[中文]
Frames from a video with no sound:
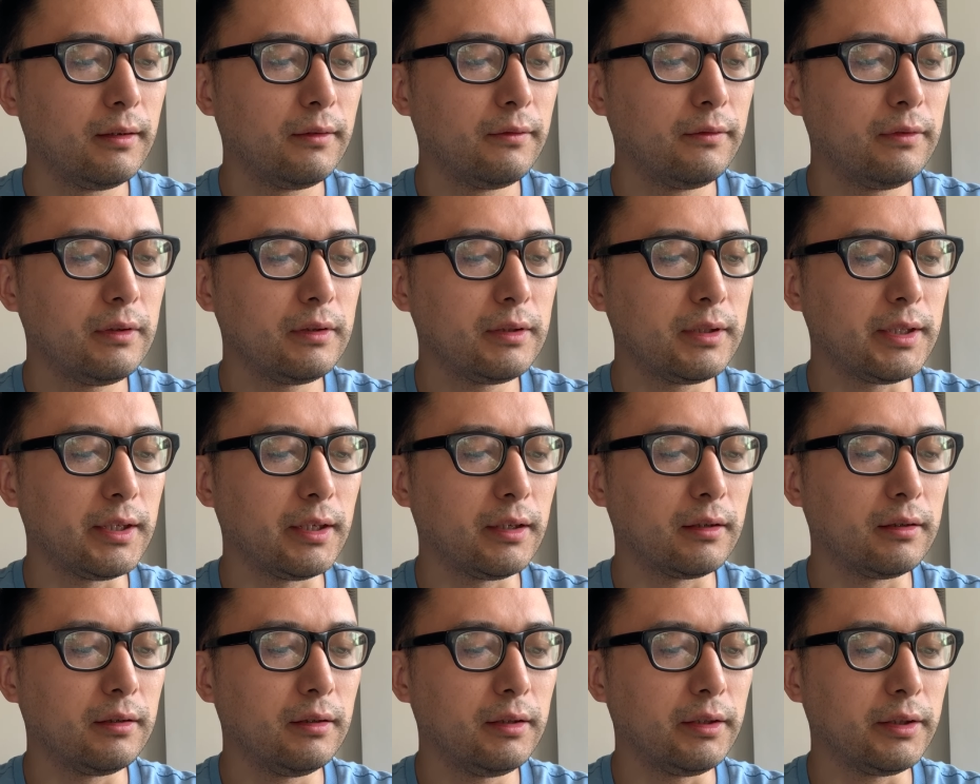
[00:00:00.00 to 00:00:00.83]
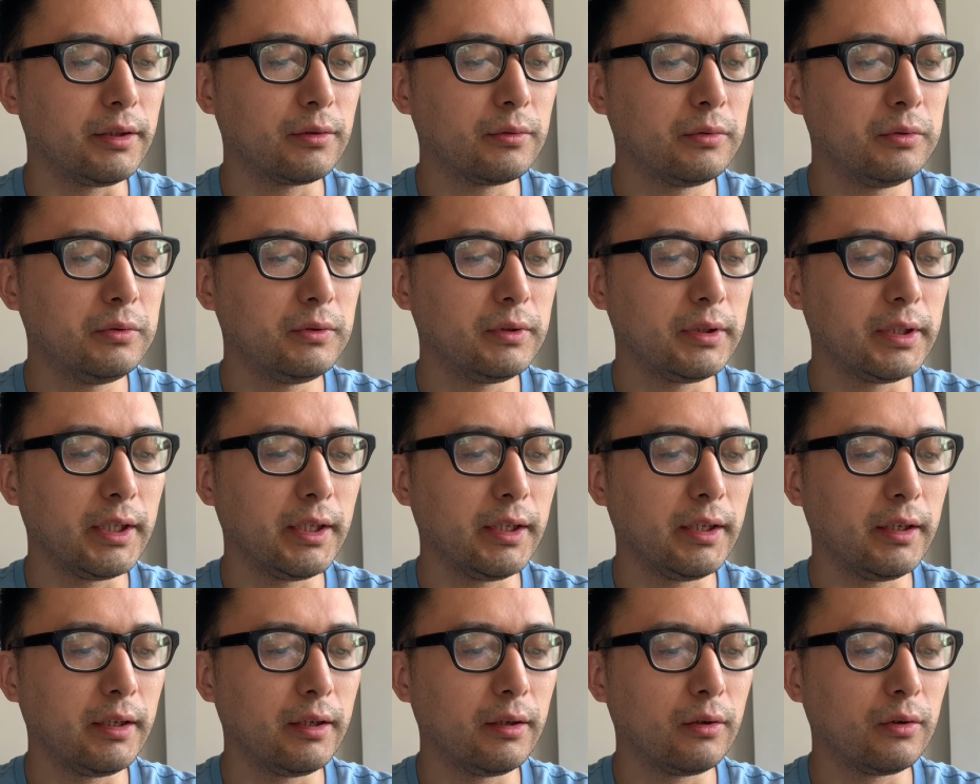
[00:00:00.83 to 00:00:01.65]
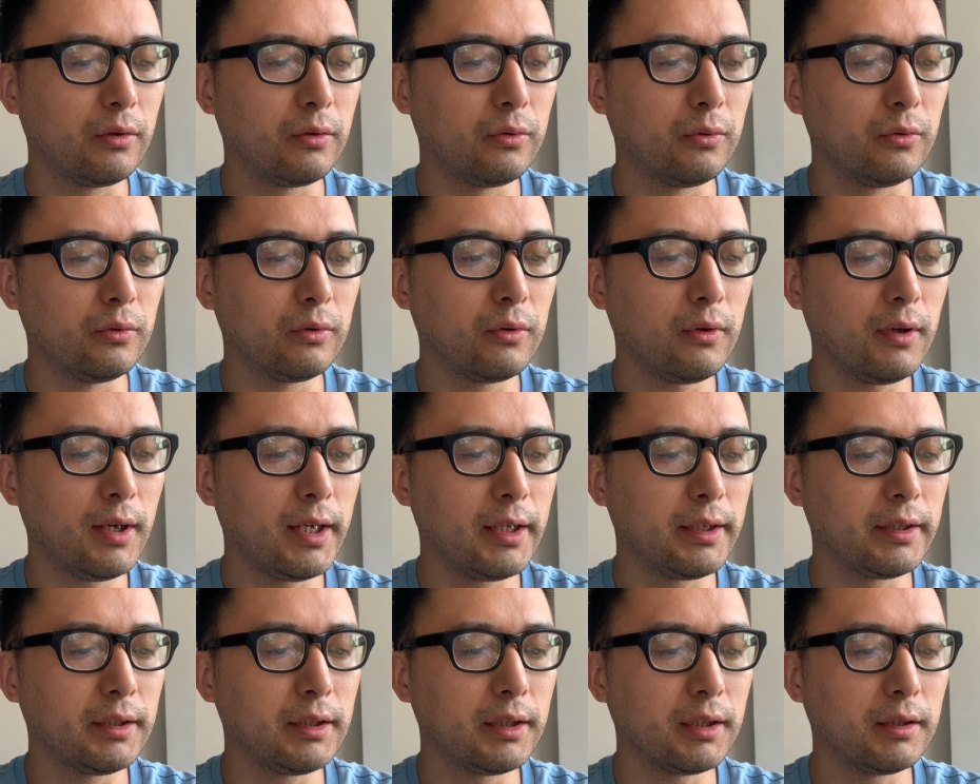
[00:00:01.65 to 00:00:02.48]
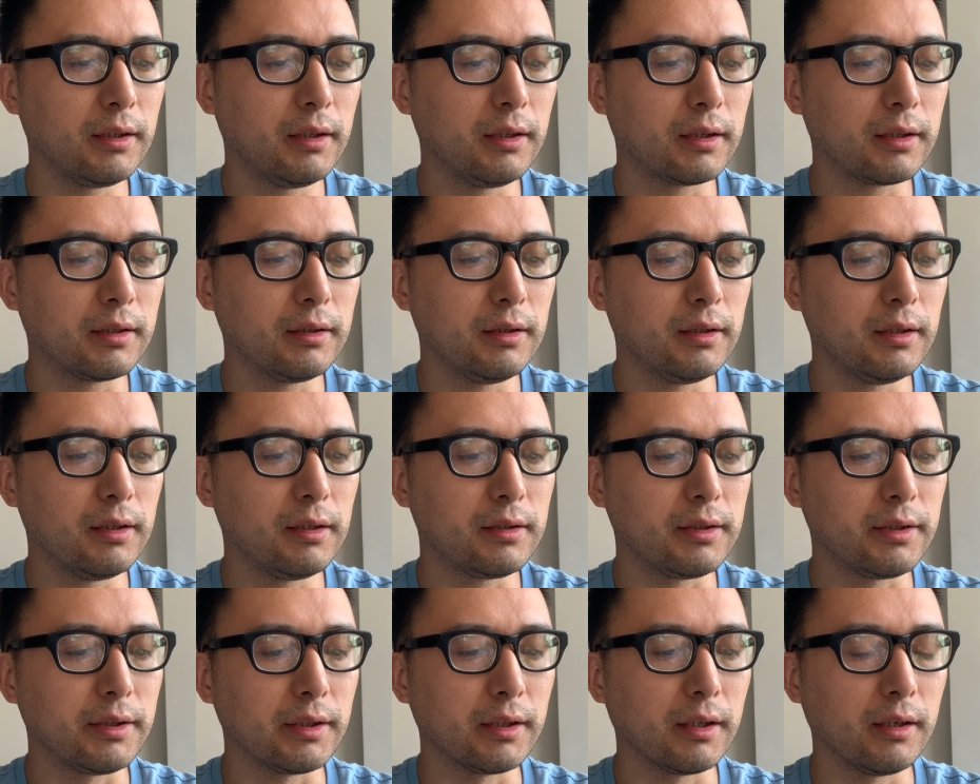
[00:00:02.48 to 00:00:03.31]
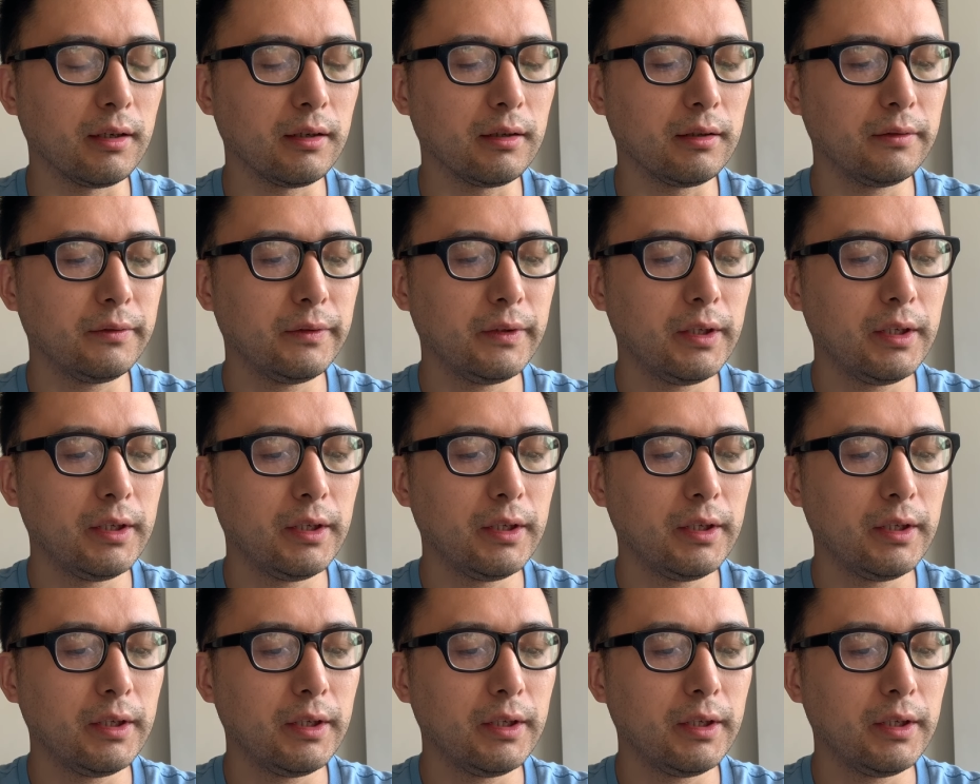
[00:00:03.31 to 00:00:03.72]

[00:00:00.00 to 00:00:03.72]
凤姐和李库也胡乱应了个景儿。